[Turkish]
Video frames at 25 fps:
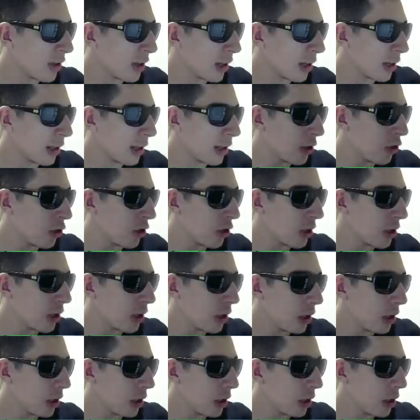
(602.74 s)
arkadaşlar.
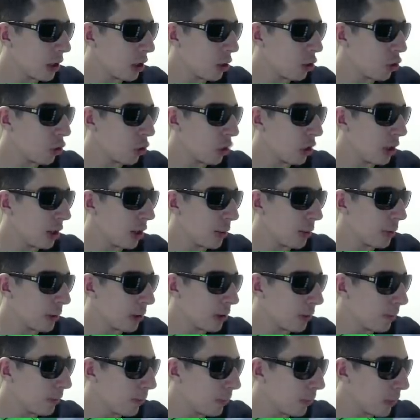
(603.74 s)
Şöyle
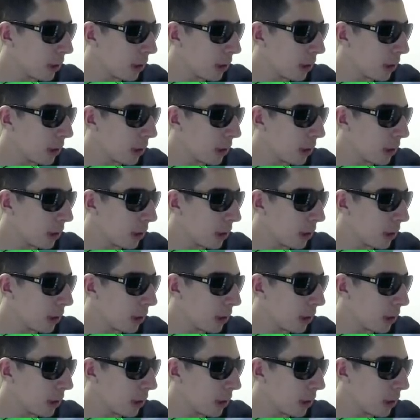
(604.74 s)
yapalım.